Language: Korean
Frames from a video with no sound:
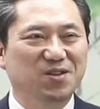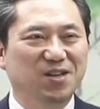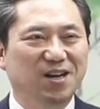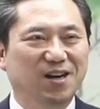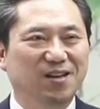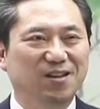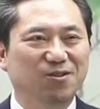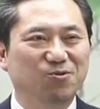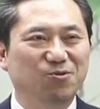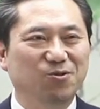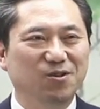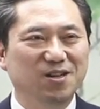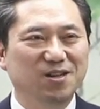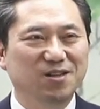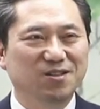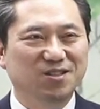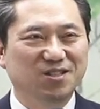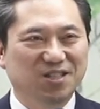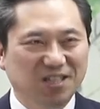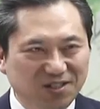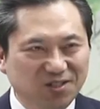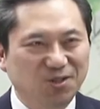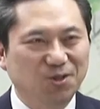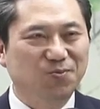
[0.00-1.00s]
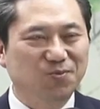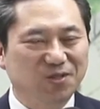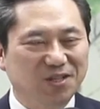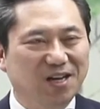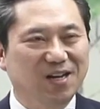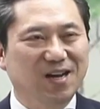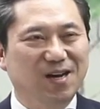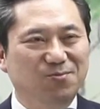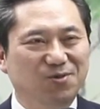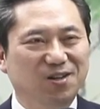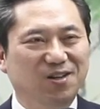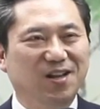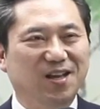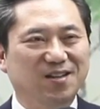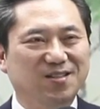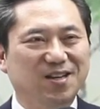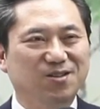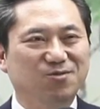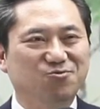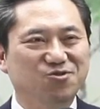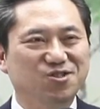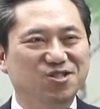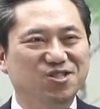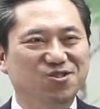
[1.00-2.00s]
아니고 직접 사람을
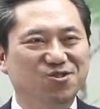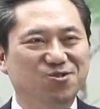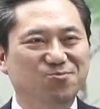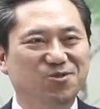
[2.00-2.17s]
대상으로 실험을